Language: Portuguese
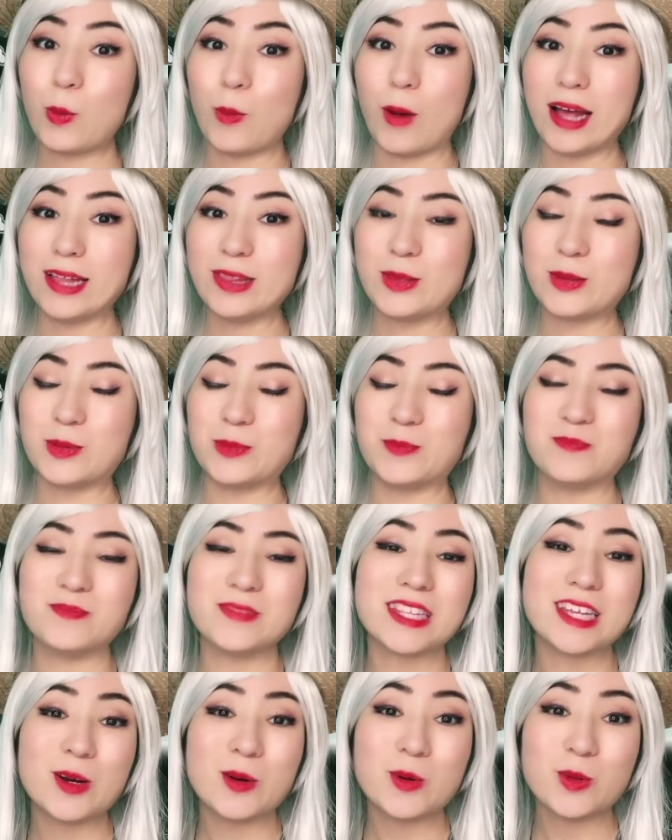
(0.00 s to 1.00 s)
4.
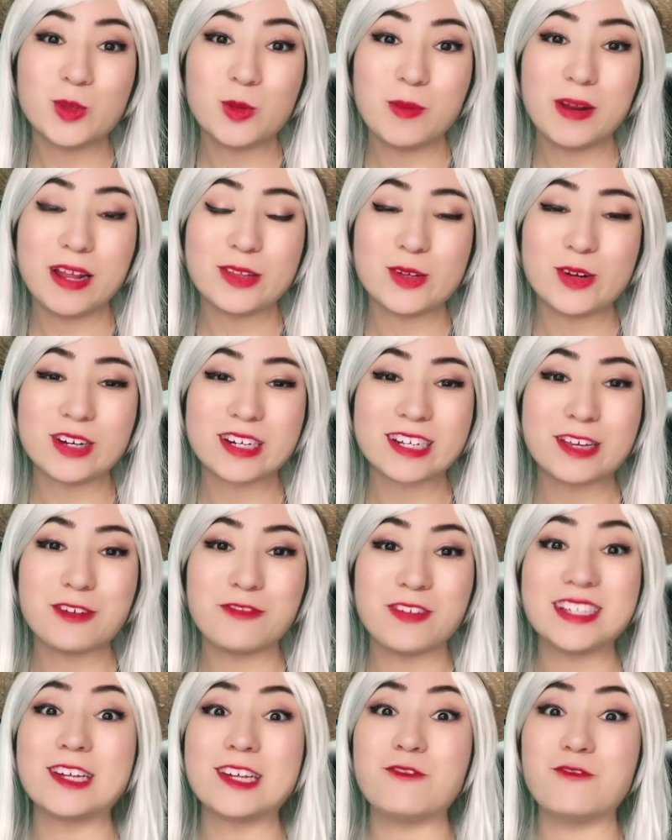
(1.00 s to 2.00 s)
O dublador
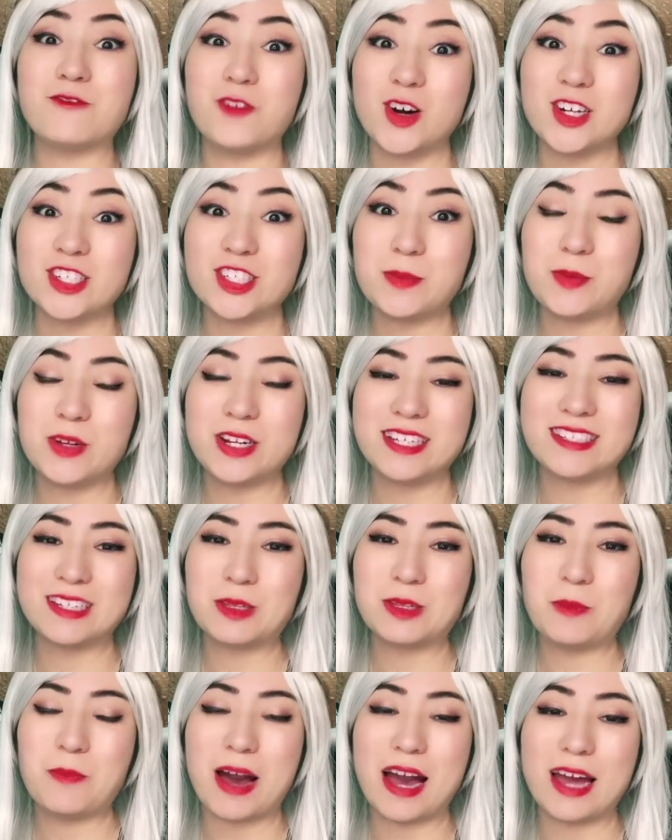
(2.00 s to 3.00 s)
que faz a voz
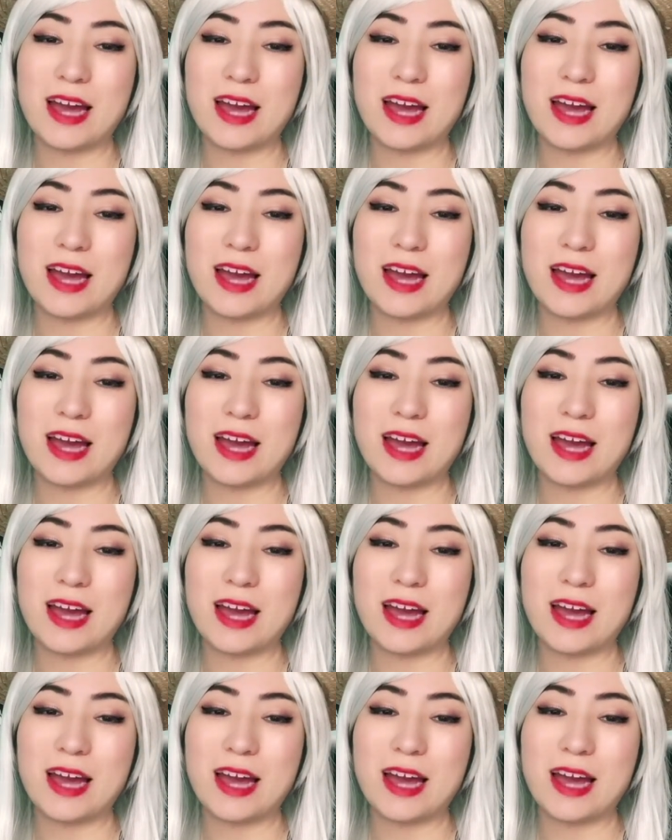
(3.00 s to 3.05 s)
japonesa do